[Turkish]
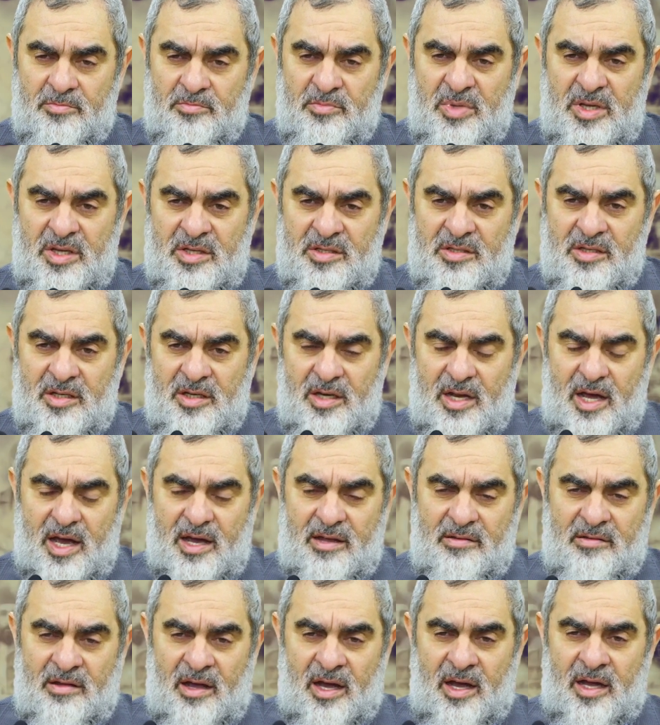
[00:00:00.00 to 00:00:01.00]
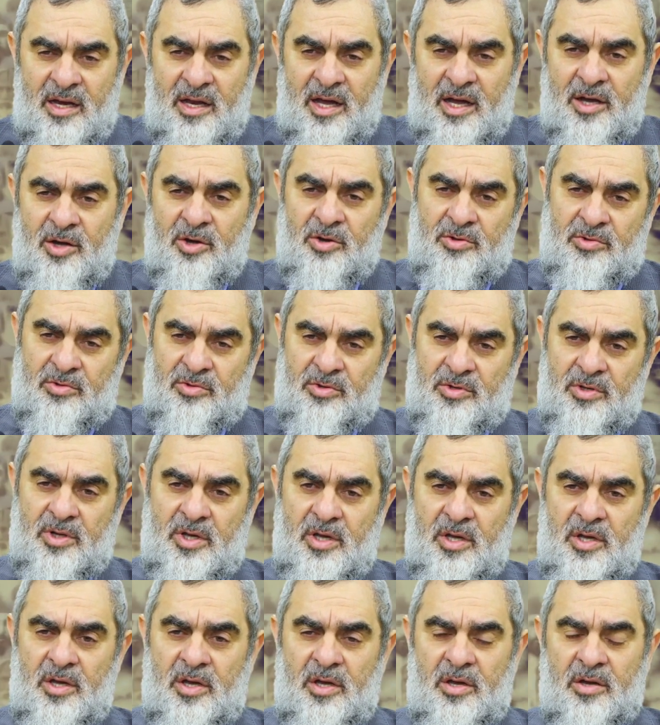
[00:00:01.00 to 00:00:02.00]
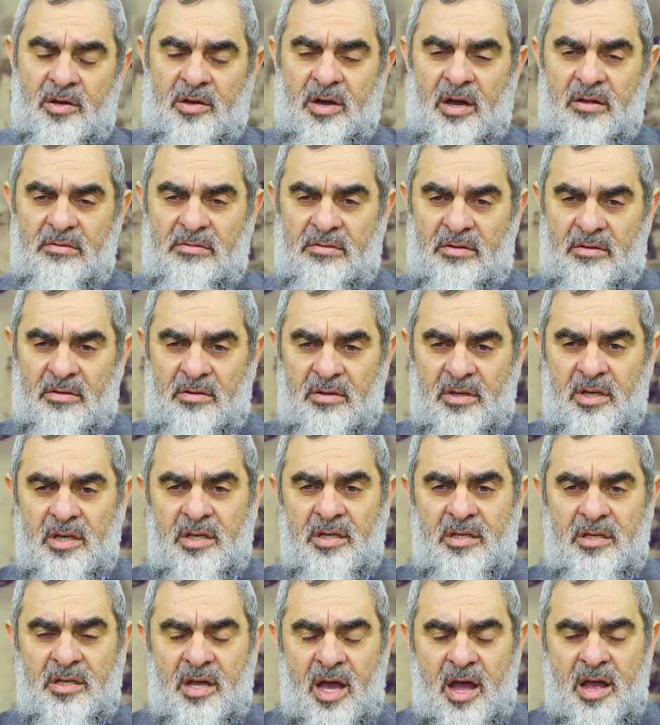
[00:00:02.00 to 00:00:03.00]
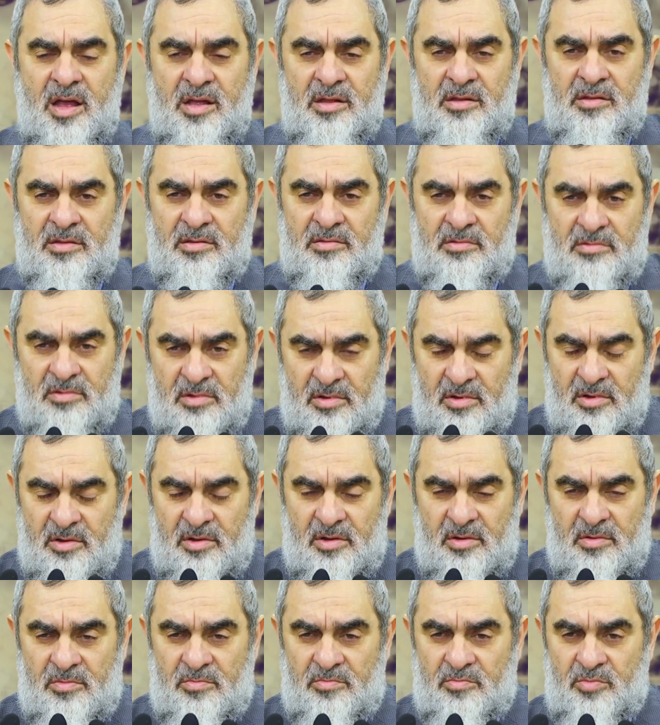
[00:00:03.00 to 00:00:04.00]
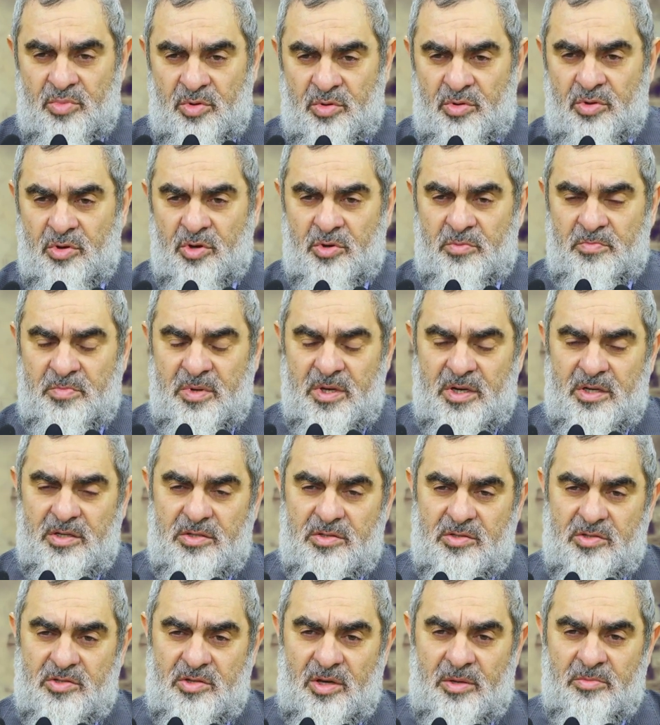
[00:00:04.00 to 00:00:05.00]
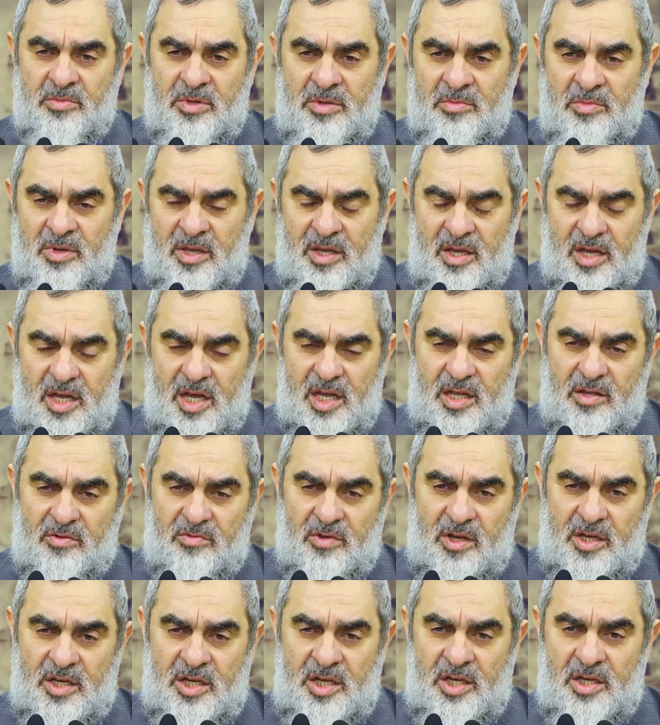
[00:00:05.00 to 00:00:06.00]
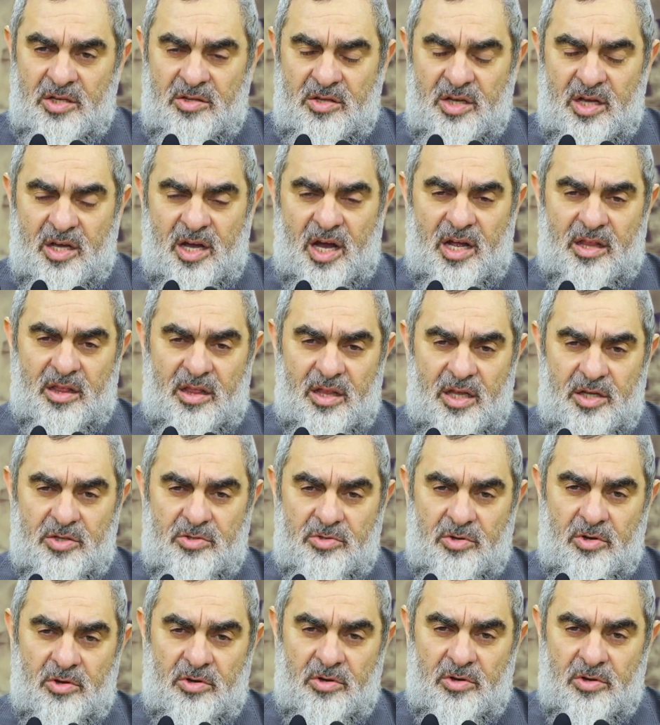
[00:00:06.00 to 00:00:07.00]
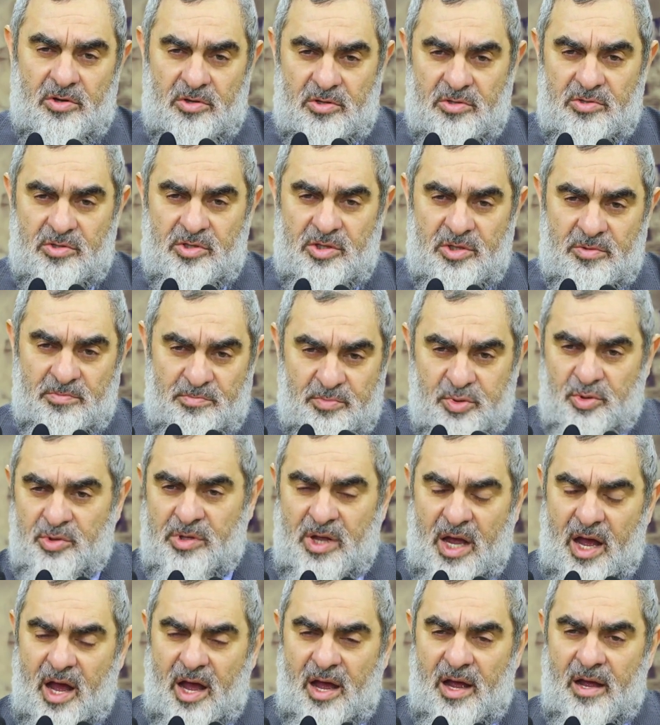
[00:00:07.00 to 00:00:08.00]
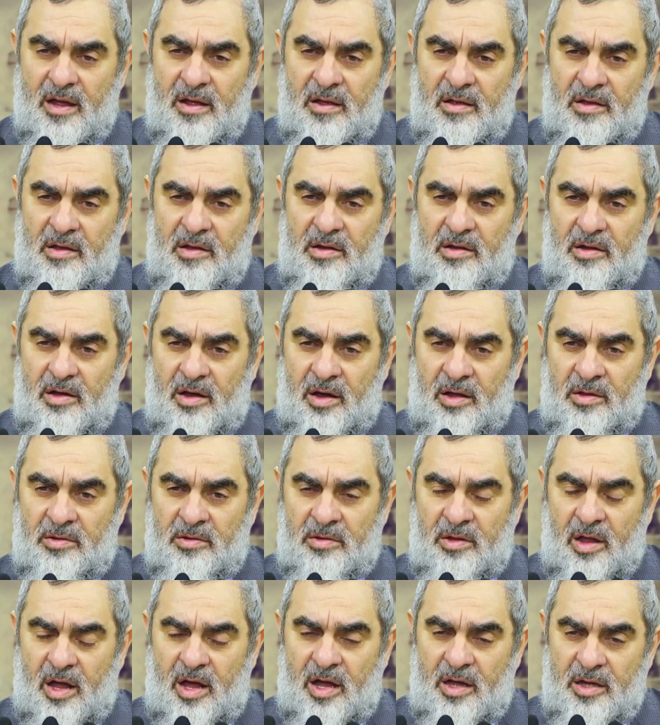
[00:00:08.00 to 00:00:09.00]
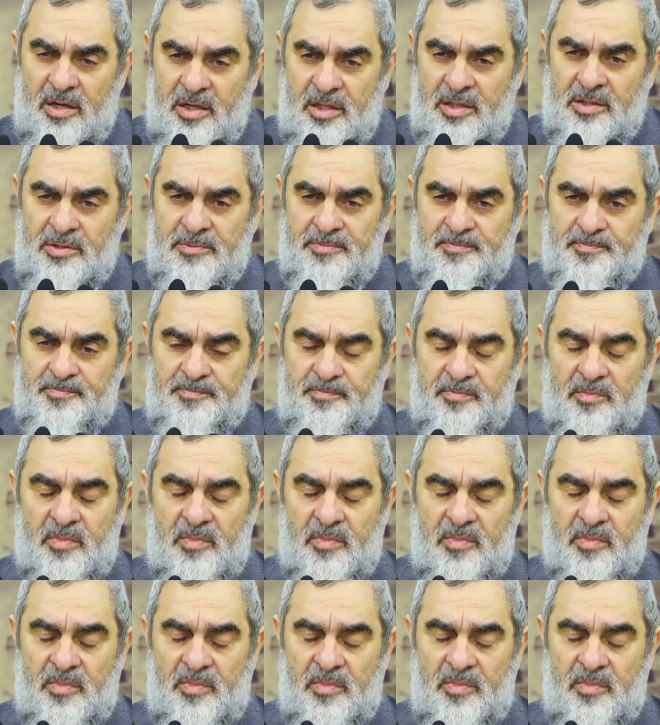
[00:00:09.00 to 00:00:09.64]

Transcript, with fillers: biiznillahü teala yoktur. Katiyen büyük bir samimiyet ve itikatla söylüyoruz ki bu da Allah'ın